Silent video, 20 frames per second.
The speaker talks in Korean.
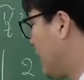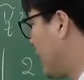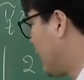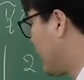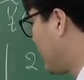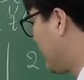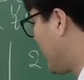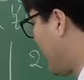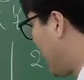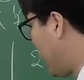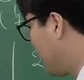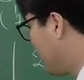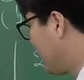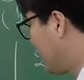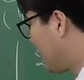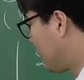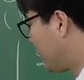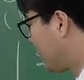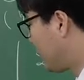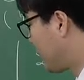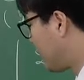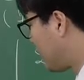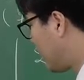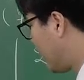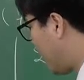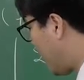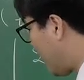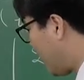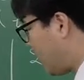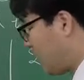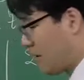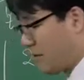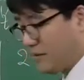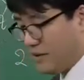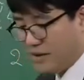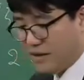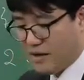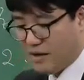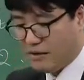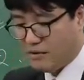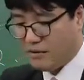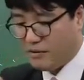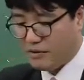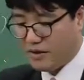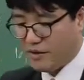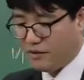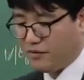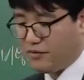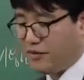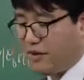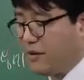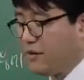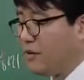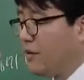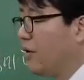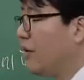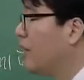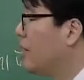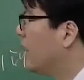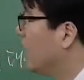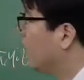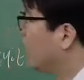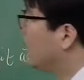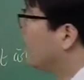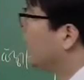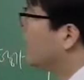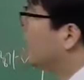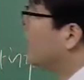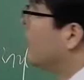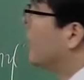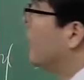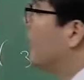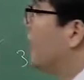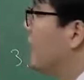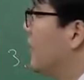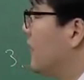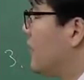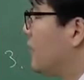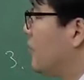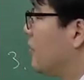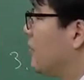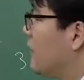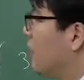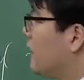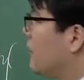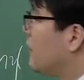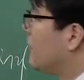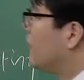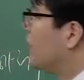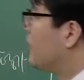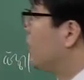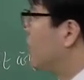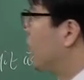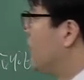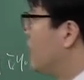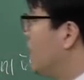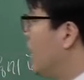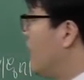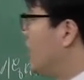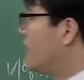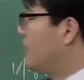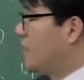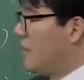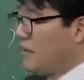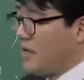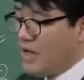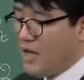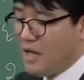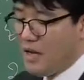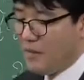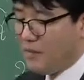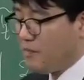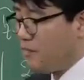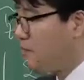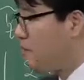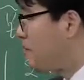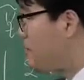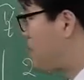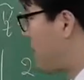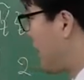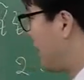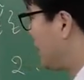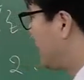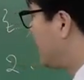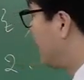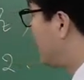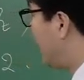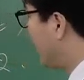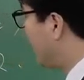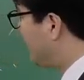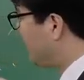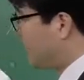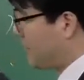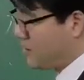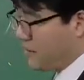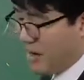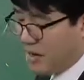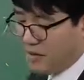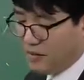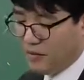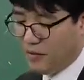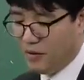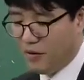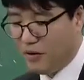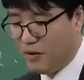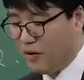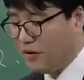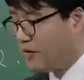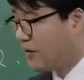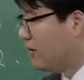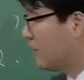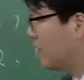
자료는 한 줄 정도 쓴다라고 생각하라고 객수 자료 에, 예, 기본 요건 검토는 항상 빼, 빠뜨리지 말고